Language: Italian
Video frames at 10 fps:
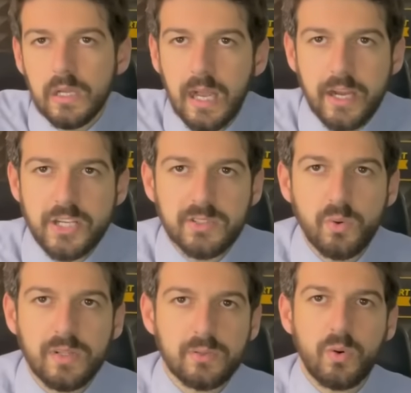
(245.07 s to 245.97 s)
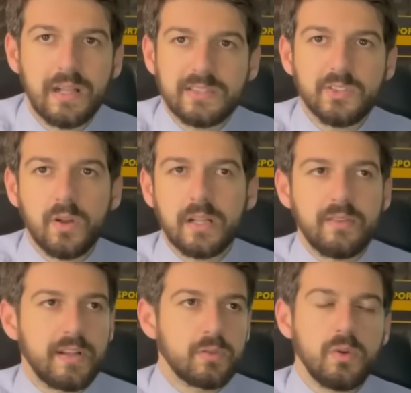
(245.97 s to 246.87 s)
ha già salutato Calzone di
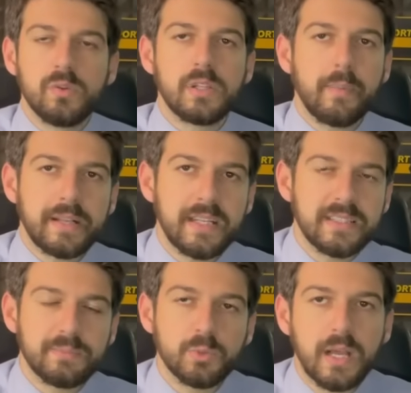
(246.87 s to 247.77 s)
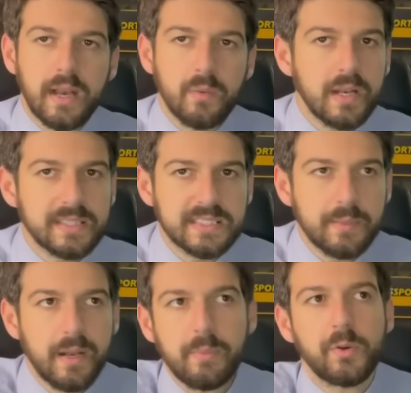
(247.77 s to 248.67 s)
fatto all'ultima partita a disputare, quella di
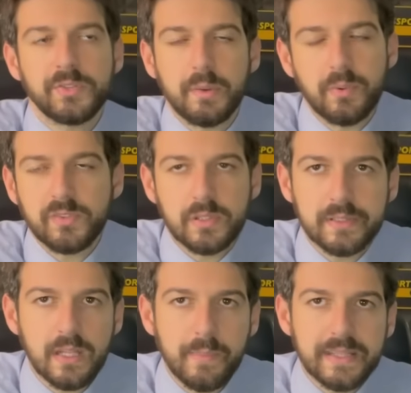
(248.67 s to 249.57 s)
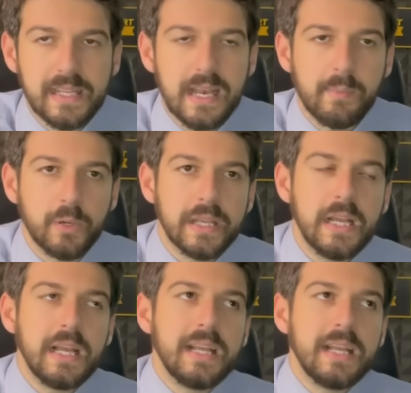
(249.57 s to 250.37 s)
settimana prossima, poi fondamentalmente il Napoli